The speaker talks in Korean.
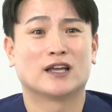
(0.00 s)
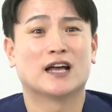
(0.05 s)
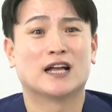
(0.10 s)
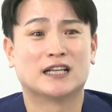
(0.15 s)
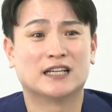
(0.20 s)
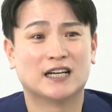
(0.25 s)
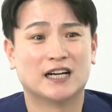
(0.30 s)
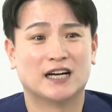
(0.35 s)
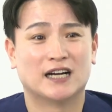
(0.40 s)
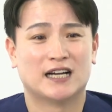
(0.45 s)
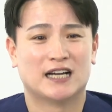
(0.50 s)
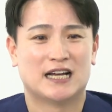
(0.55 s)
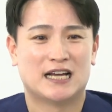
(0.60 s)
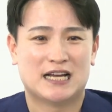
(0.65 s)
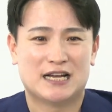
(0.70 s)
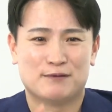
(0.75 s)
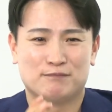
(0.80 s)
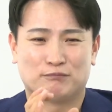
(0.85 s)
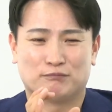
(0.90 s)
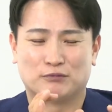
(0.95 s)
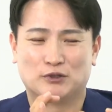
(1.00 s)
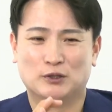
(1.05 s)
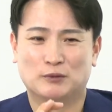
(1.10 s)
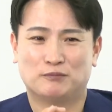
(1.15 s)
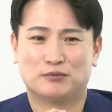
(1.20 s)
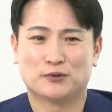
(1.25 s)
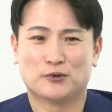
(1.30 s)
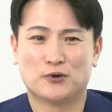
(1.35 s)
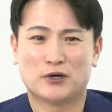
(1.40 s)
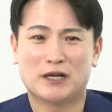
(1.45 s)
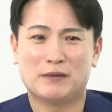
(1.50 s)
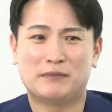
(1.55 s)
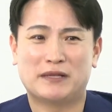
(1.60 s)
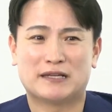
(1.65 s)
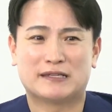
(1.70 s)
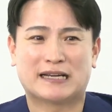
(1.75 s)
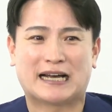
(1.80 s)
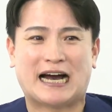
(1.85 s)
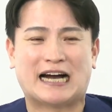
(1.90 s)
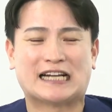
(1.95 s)
게 아니라 그 프로그램
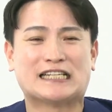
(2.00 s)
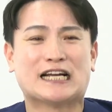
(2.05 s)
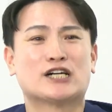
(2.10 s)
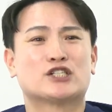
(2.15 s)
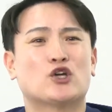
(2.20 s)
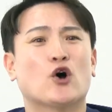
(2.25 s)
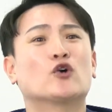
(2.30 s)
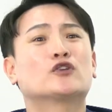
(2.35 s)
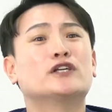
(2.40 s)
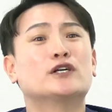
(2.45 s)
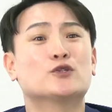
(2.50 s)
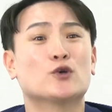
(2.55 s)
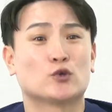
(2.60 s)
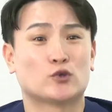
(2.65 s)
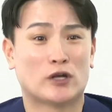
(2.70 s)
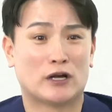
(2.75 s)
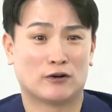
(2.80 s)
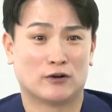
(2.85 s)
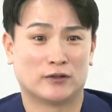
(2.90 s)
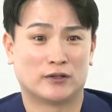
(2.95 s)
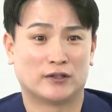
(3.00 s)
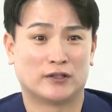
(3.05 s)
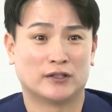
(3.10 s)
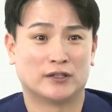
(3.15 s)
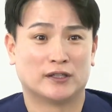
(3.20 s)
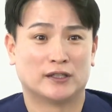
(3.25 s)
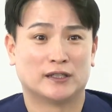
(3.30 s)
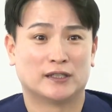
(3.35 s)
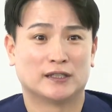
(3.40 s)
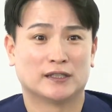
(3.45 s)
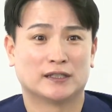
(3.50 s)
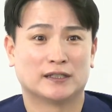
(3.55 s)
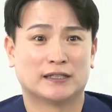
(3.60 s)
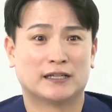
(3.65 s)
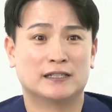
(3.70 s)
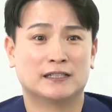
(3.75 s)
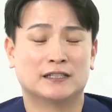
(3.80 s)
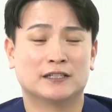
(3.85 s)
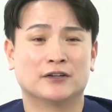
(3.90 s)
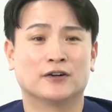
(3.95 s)
내에서 가장 적재적소한 것들
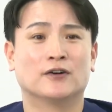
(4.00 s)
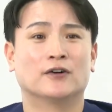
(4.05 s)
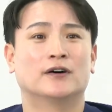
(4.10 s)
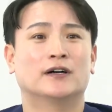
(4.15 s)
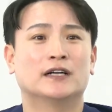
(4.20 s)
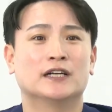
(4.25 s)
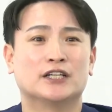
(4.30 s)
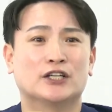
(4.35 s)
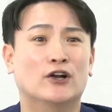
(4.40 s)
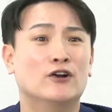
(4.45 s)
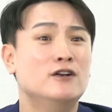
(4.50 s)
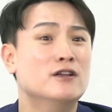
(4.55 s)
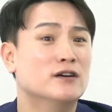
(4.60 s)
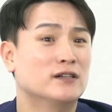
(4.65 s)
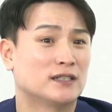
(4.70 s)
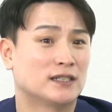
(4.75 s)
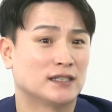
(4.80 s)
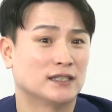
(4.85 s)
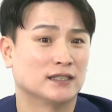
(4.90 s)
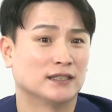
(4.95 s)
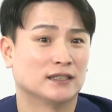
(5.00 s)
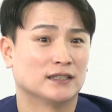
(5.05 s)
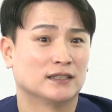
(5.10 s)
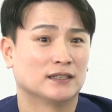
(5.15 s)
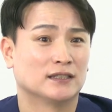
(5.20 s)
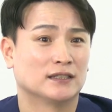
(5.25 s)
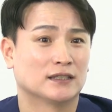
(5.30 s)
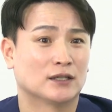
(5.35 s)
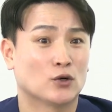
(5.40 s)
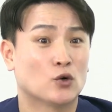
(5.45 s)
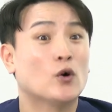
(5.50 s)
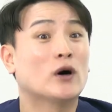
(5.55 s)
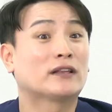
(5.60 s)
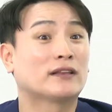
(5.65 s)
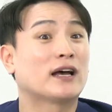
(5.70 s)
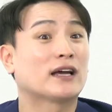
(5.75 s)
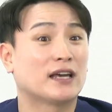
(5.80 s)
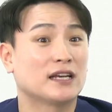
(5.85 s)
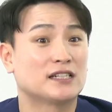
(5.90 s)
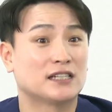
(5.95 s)
예를 들어 음. 연령층 그 코어
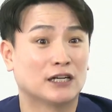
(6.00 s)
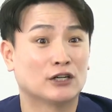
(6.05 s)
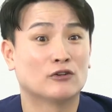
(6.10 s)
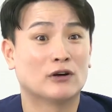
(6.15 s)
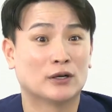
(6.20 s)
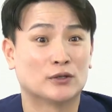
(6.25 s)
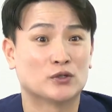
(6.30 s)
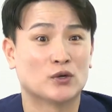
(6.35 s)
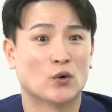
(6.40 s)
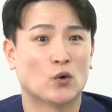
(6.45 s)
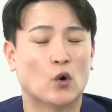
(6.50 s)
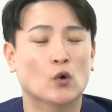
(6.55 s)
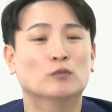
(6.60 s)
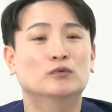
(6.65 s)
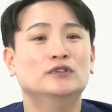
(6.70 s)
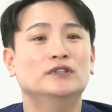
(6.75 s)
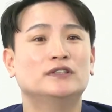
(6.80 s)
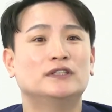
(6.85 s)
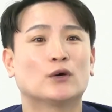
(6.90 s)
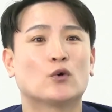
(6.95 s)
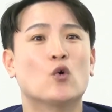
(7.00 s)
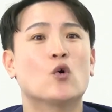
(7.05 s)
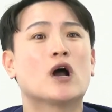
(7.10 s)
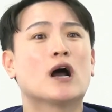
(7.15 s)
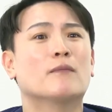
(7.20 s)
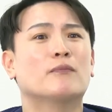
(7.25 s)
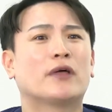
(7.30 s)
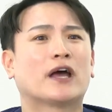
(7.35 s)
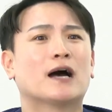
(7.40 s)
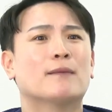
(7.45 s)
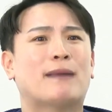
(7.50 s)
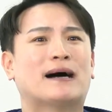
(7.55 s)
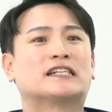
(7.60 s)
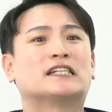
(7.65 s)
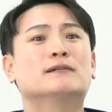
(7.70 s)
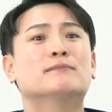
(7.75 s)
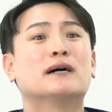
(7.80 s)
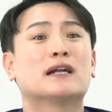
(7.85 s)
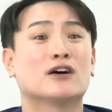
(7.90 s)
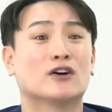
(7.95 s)
타겟이라고 하죠. 그분들의 공감대가
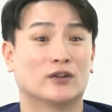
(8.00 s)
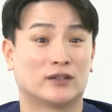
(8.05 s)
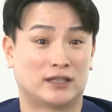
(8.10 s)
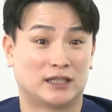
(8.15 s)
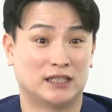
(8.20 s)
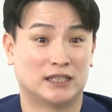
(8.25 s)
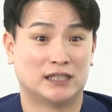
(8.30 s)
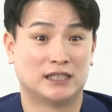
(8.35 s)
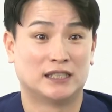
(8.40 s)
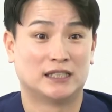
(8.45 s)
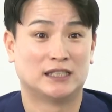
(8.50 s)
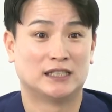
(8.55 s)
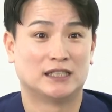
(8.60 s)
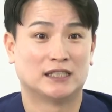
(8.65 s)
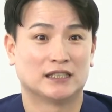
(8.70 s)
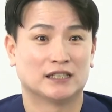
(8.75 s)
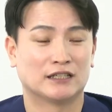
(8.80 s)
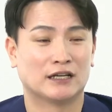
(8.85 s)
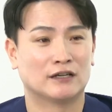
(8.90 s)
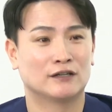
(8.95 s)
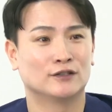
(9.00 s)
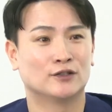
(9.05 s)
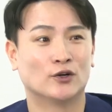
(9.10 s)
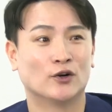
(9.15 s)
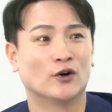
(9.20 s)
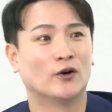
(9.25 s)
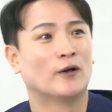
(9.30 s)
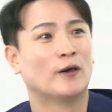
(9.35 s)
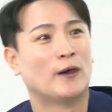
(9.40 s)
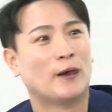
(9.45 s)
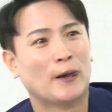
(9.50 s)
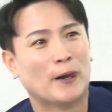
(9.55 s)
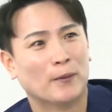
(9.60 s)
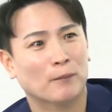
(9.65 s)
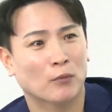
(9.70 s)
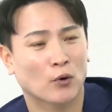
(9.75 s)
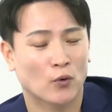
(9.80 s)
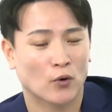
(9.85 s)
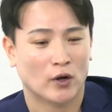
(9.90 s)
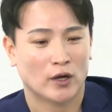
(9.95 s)
맞을 만한 것들. 그러니까 음. 예를 들어
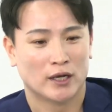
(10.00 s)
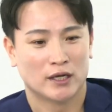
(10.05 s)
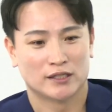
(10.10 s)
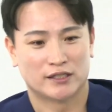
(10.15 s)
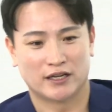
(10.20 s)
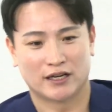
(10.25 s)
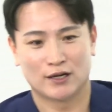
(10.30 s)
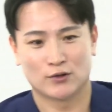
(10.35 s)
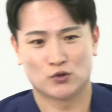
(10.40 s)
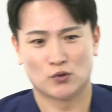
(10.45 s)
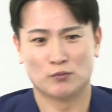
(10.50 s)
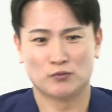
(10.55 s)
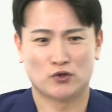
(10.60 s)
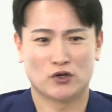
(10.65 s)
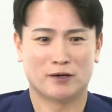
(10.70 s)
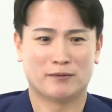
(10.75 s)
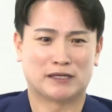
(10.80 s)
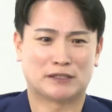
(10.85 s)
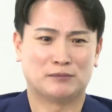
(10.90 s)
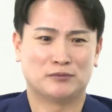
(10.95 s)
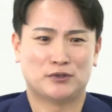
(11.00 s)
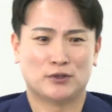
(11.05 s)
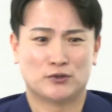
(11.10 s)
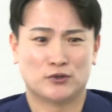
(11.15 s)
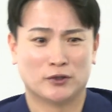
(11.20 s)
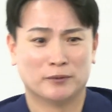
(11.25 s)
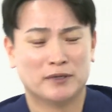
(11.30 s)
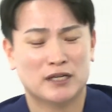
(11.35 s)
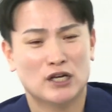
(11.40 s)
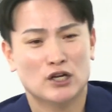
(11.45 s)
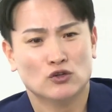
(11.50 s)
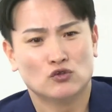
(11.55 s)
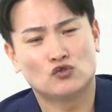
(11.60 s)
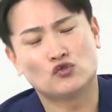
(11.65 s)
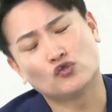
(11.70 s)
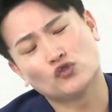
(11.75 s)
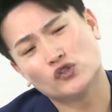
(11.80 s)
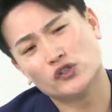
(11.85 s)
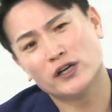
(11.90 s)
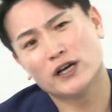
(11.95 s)
뭐 제가 좀 전에 말씀드렸지만
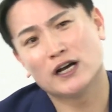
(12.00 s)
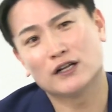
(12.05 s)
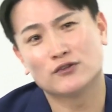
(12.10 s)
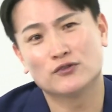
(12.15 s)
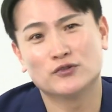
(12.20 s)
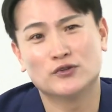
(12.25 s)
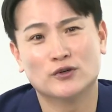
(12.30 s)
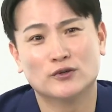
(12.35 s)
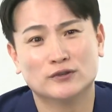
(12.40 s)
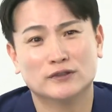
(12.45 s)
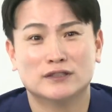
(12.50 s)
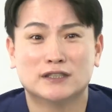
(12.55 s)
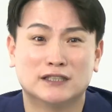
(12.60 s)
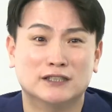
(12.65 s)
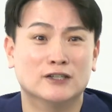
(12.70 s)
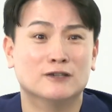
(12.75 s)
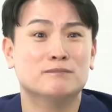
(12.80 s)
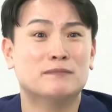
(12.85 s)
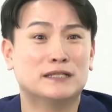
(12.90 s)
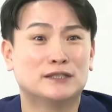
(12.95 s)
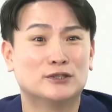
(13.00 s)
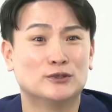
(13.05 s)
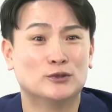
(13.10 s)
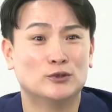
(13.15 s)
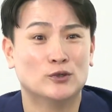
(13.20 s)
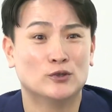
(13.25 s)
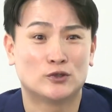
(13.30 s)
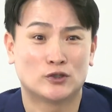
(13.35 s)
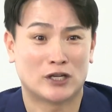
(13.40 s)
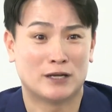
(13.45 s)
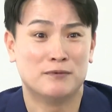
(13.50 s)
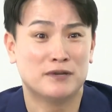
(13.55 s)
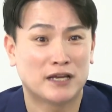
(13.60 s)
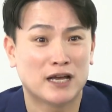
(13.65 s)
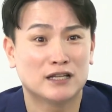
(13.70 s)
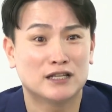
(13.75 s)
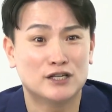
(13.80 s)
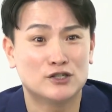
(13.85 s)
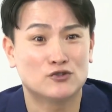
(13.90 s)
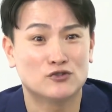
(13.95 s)
축제 같은 경우는 그런 멘트들로
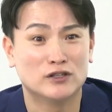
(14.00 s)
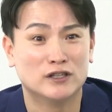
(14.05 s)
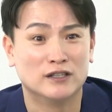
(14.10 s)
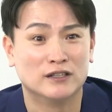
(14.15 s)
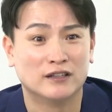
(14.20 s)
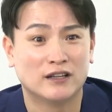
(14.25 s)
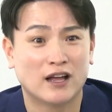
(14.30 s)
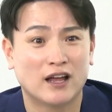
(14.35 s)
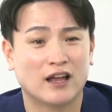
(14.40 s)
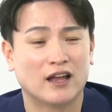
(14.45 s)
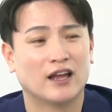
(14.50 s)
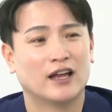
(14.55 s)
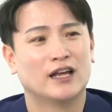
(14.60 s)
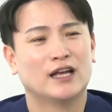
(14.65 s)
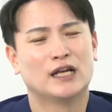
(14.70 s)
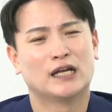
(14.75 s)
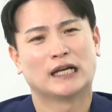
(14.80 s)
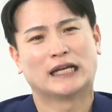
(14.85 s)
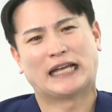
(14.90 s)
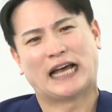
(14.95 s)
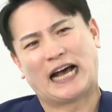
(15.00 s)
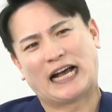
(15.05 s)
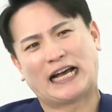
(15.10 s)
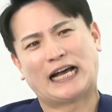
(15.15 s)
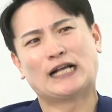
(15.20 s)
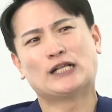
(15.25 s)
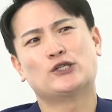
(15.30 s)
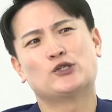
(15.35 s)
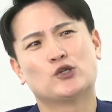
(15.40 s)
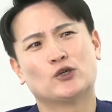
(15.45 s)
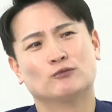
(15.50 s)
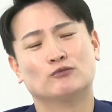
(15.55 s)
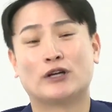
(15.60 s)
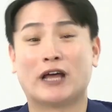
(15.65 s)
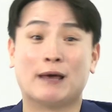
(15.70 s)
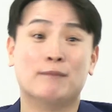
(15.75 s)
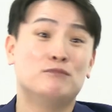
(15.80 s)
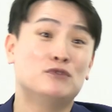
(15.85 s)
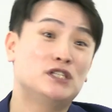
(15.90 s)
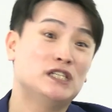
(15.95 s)
재밌게 해드릴 수 있는데 약간 좀 우리
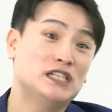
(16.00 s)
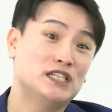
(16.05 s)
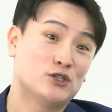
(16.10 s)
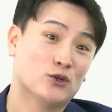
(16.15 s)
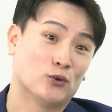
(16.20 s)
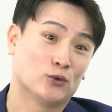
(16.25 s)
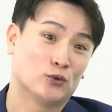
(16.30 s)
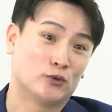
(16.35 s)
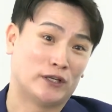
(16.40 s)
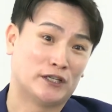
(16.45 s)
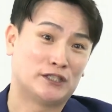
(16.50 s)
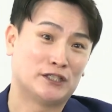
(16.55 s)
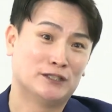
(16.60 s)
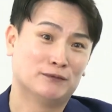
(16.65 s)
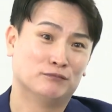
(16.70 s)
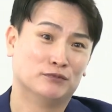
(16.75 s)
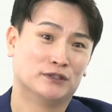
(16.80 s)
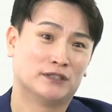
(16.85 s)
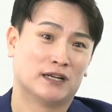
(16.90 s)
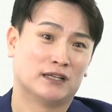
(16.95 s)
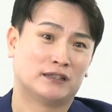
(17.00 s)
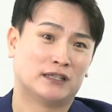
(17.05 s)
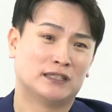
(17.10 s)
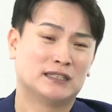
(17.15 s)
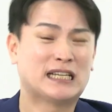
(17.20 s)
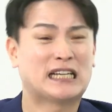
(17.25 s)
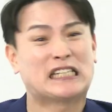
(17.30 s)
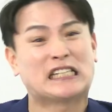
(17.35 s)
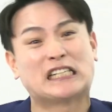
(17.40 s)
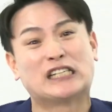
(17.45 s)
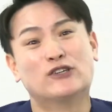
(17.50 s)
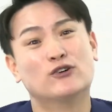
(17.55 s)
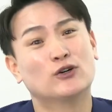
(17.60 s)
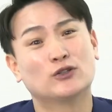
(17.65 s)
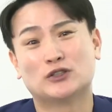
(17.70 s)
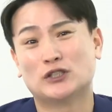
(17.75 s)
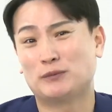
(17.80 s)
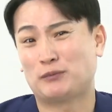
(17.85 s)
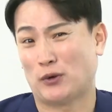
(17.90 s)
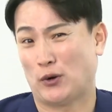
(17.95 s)
MG 정도 되시는 분들한테는 사실 그런
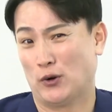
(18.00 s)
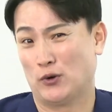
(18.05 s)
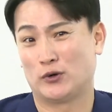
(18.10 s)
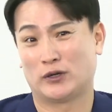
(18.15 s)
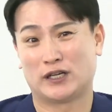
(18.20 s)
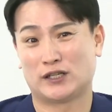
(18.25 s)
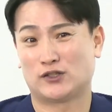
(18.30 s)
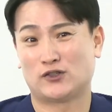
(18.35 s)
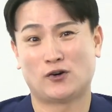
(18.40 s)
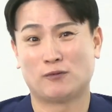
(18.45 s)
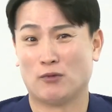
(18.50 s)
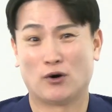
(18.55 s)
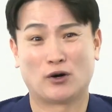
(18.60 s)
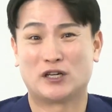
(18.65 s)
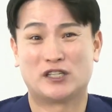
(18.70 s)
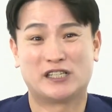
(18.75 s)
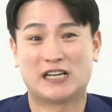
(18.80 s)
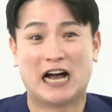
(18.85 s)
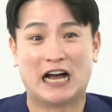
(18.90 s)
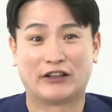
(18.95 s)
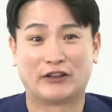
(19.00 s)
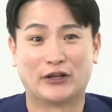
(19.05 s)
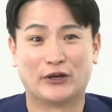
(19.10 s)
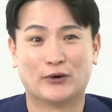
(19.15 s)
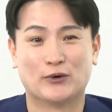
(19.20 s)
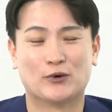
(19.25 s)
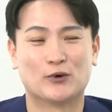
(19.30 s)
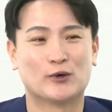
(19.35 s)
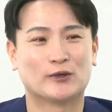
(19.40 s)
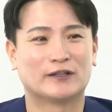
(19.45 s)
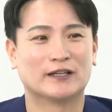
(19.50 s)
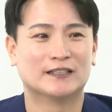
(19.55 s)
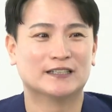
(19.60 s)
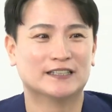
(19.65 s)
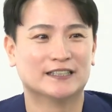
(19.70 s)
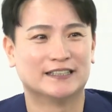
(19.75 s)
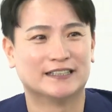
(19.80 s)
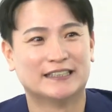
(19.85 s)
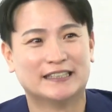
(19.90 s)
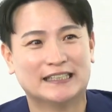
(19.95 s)
것들이 별로 그렇게썩 먹히지가 않아요. 그럴
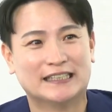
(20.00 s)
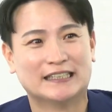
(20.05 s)
때는